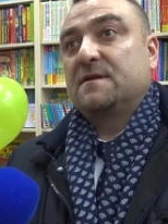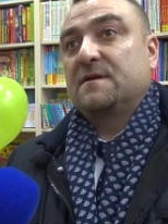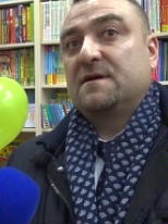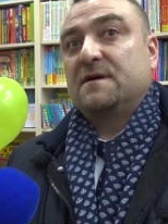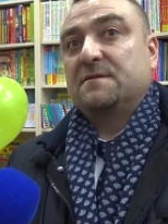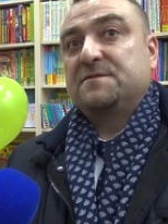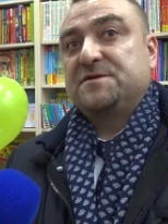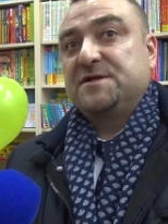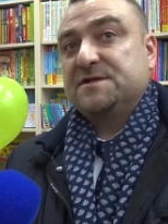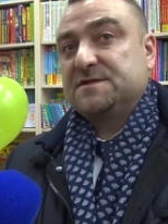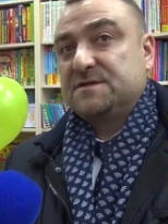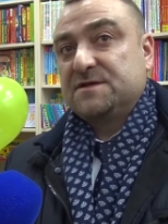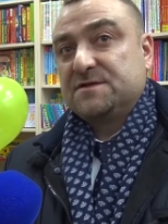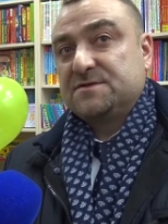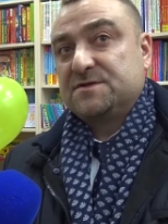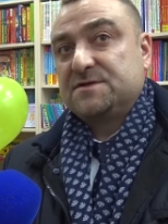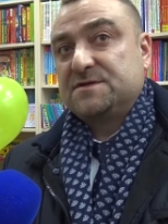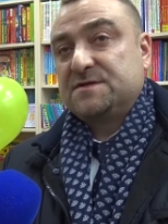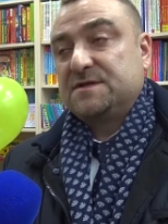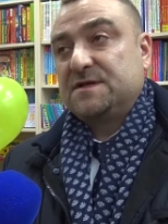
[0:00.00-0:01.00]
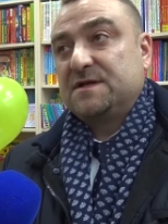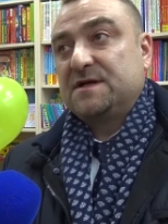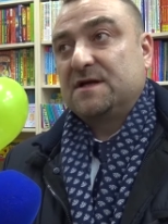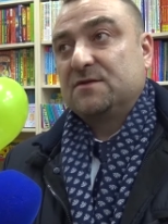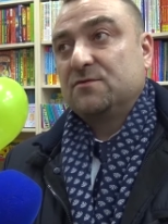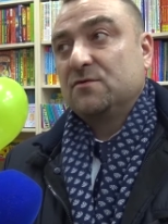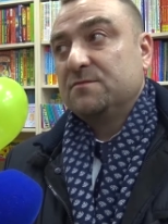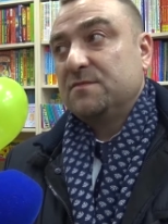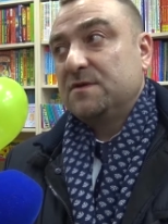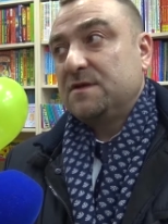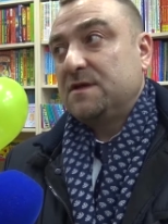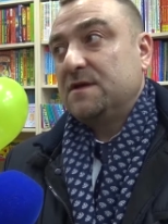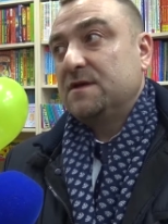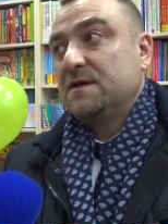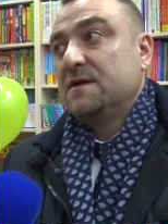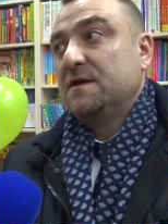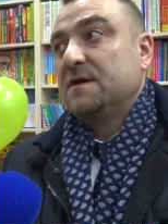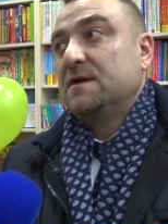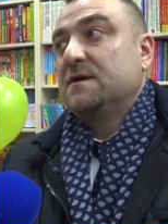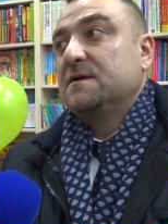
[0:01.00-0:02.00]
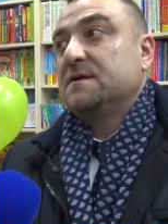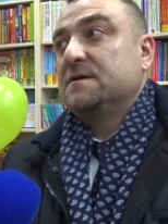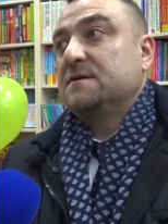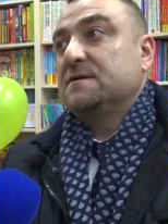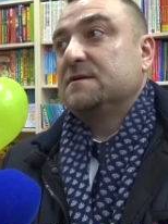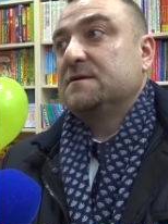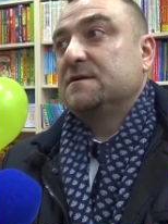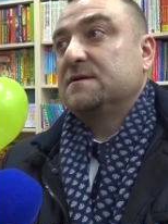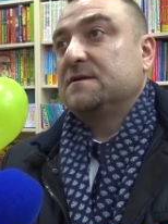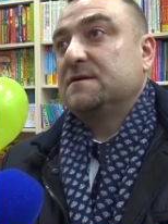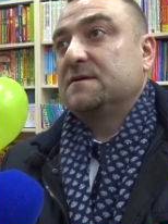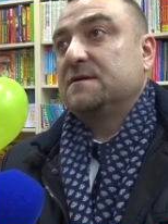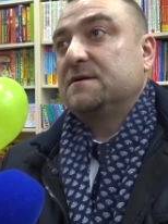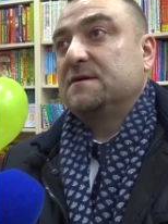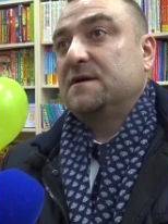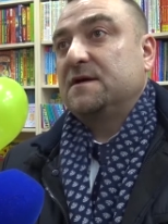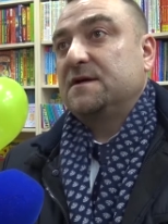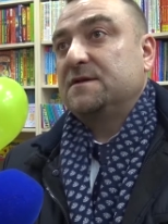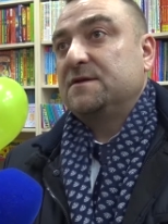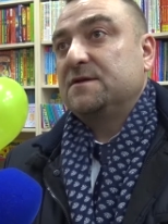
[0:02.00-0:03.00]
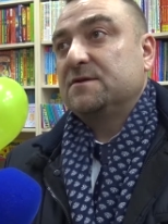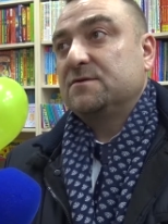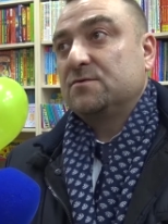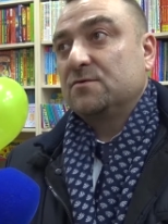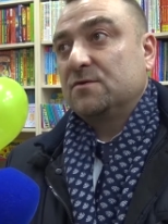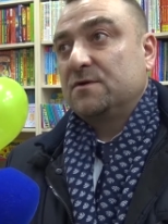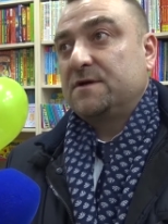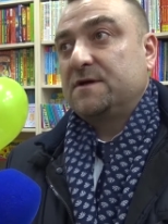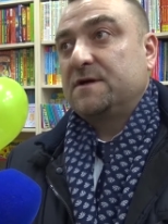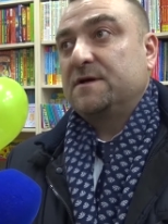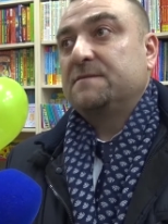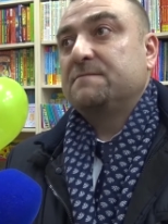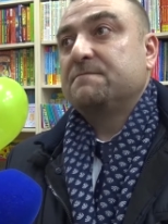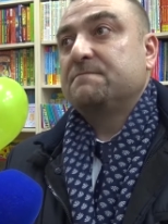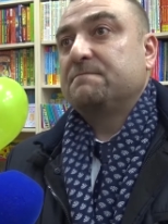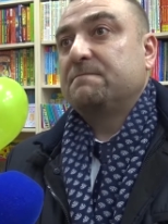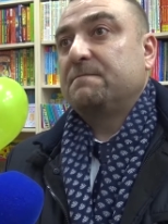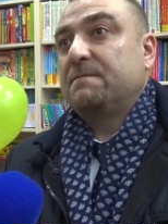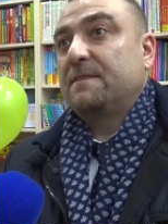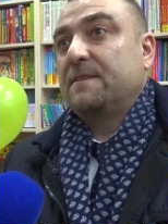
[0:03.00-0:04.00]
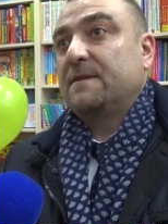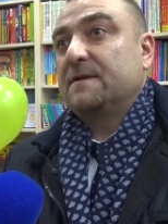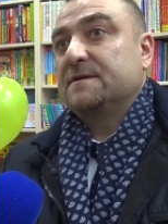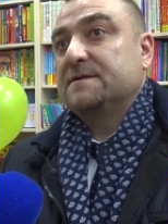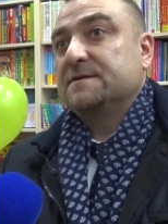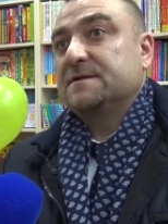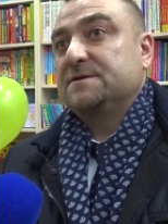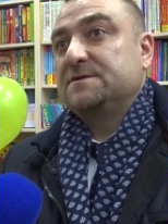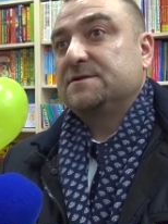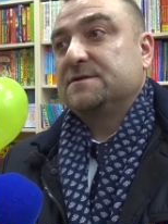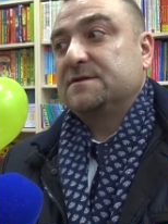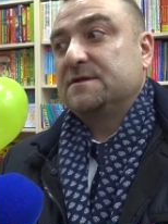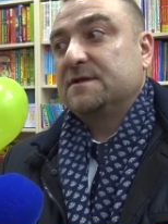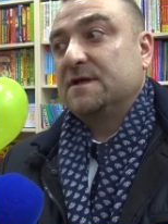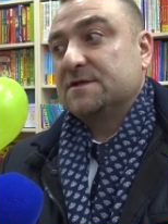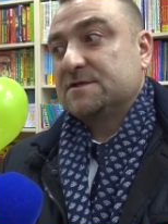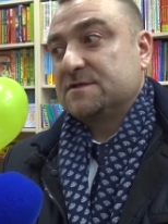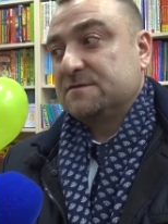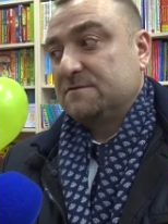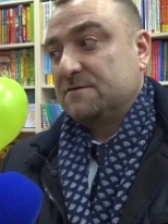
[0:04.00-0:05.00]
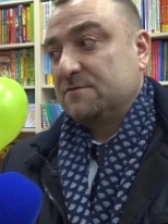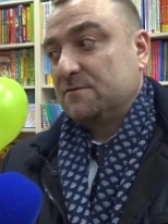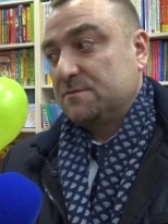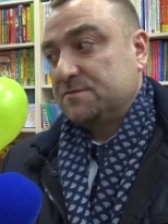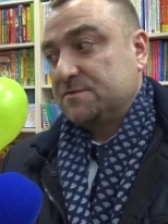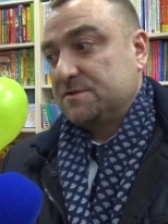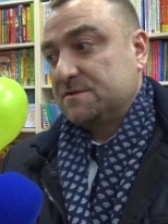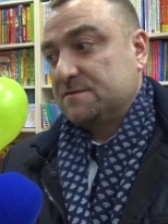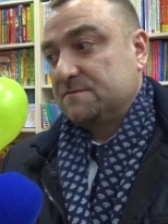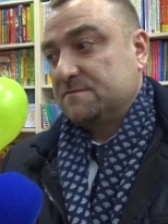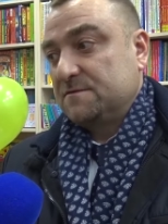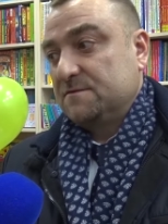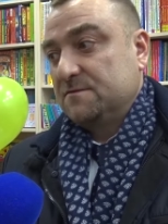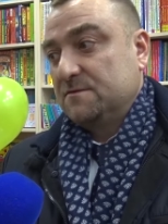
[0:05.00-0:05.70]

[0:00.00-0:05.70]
общественной жизни, экономики, а не только значит, нашего общества.